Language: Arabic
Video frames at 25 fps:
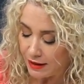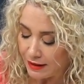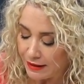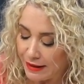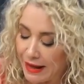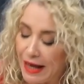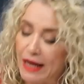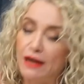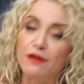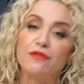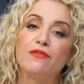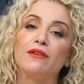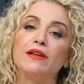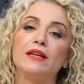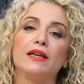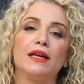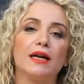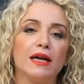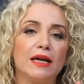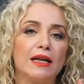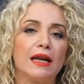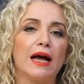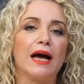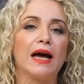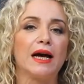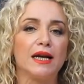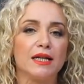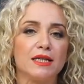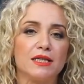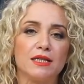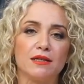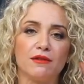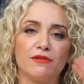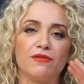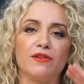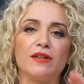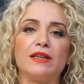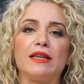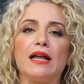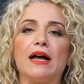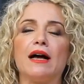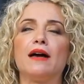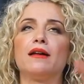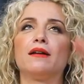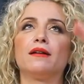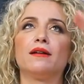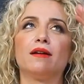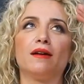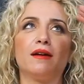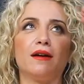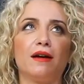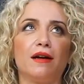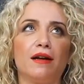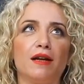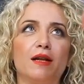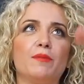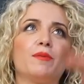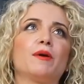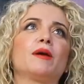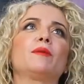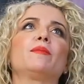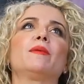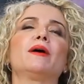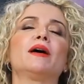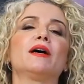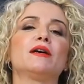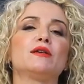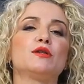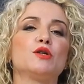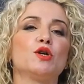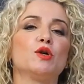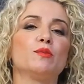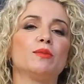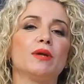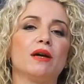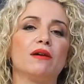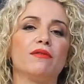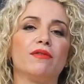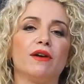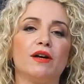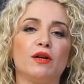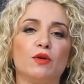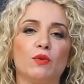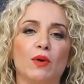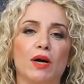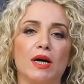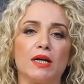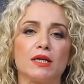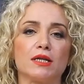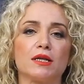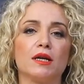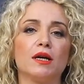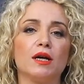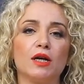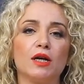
نعرف اللي انا عندي في الدار لي بريباراسيون تاع فانواز